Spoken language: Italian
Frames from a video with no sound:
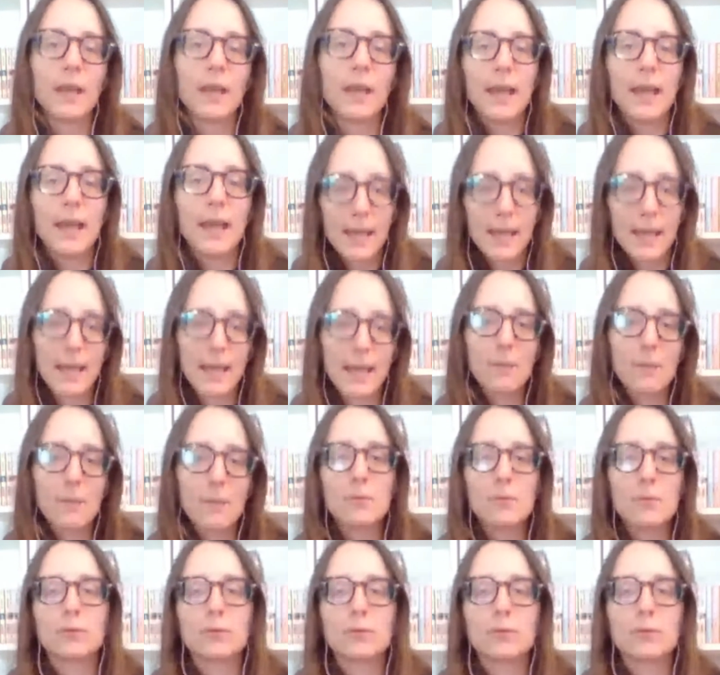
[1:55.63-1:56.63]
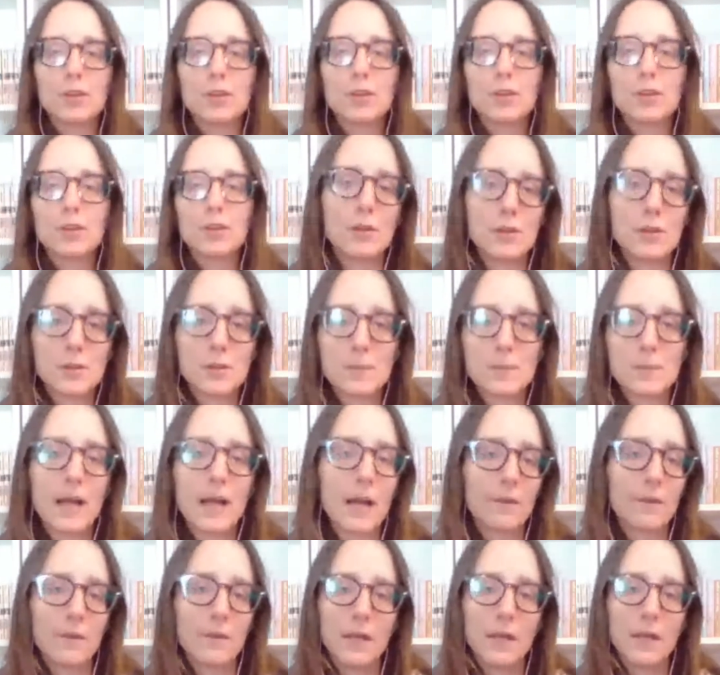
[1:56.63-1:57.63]
E appunto oggi voglio
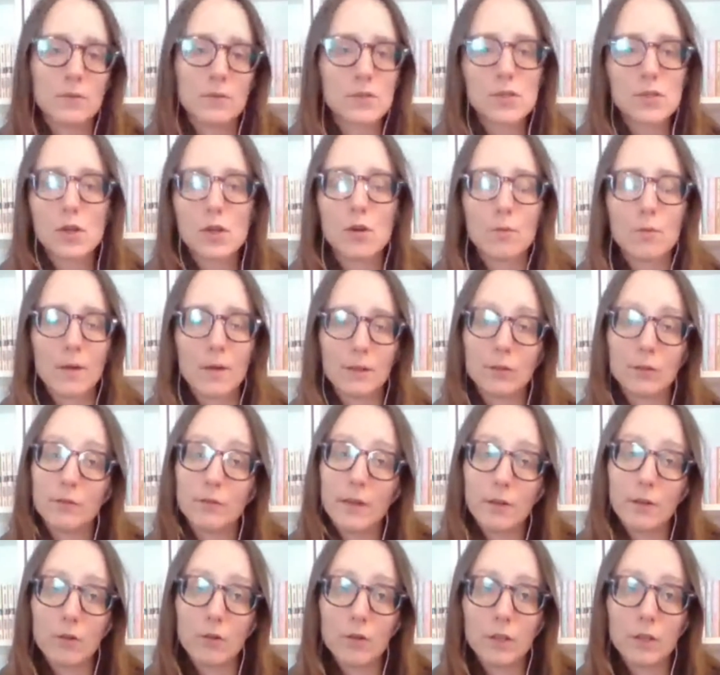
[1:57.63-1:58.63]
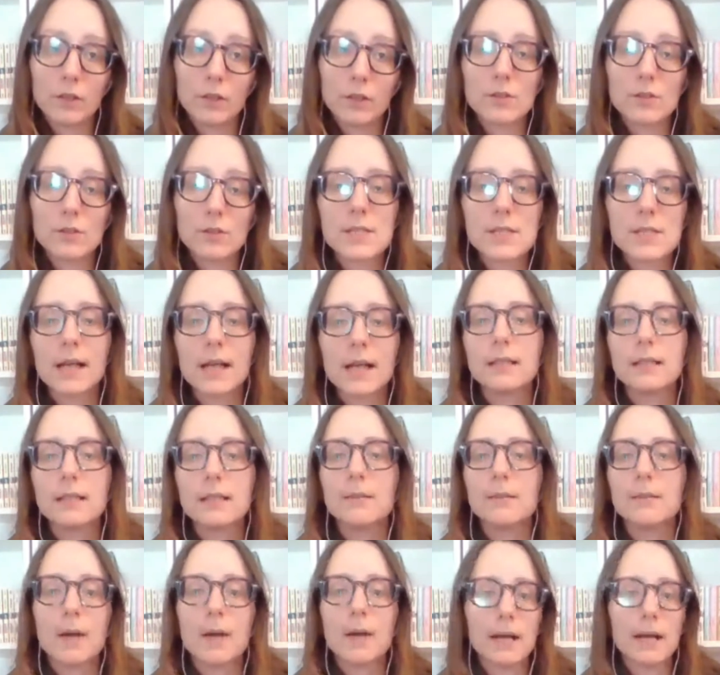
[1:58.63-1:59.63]
spiegarvi non solo quando vengono indossati,
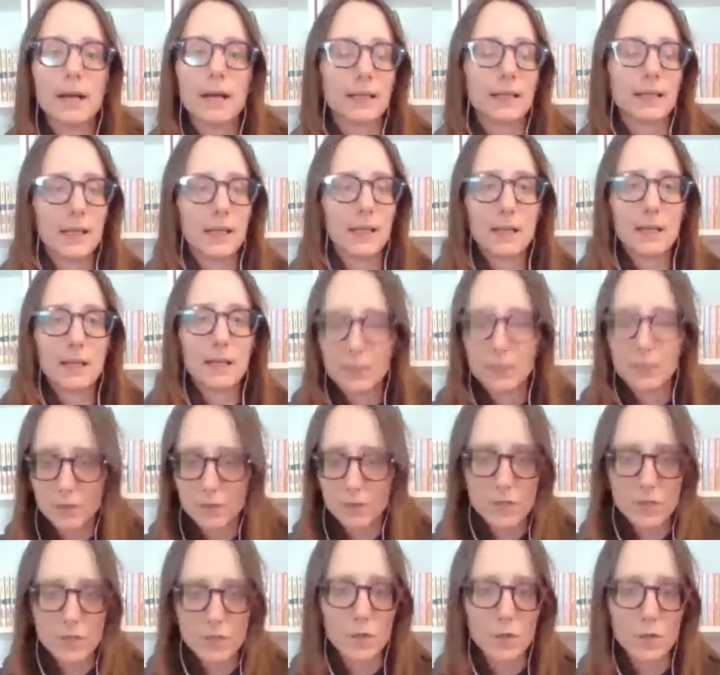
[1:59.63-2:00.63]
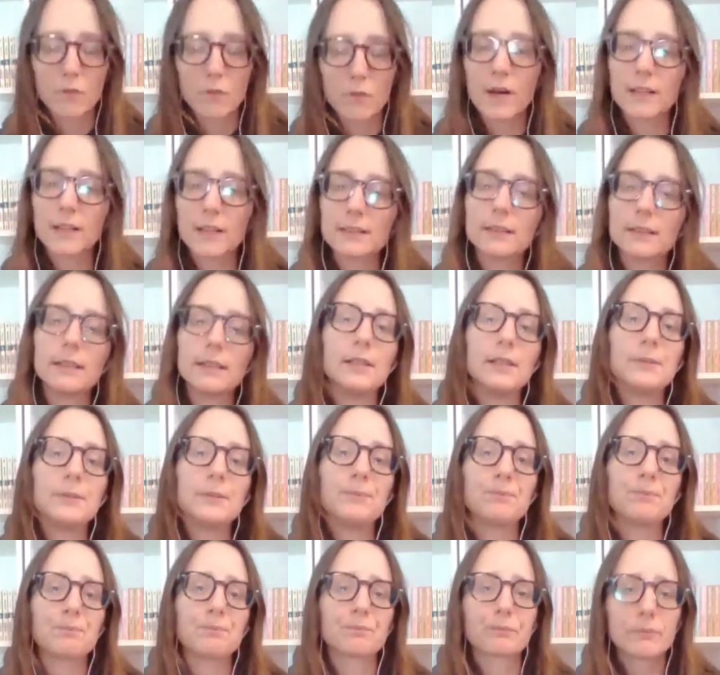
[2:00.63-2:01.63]
ma anche di cosa sono fatti,
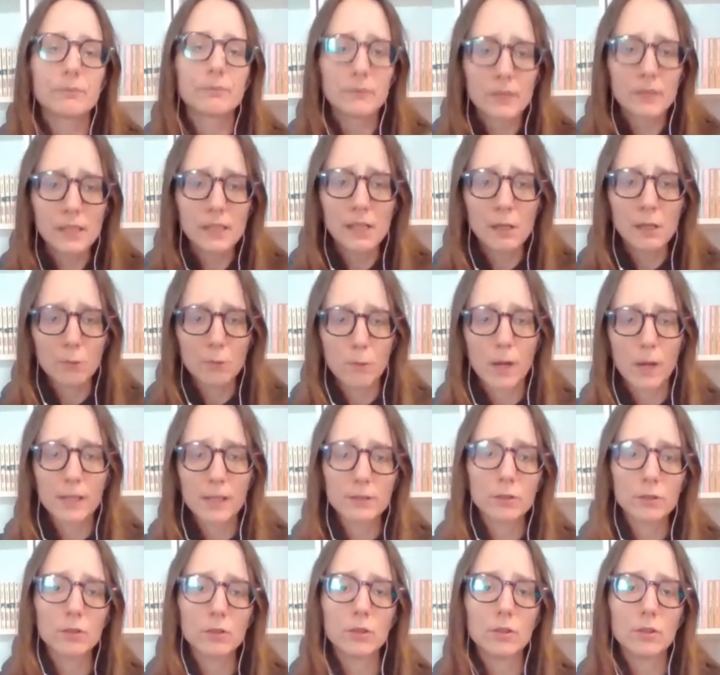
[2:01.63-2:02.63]
quando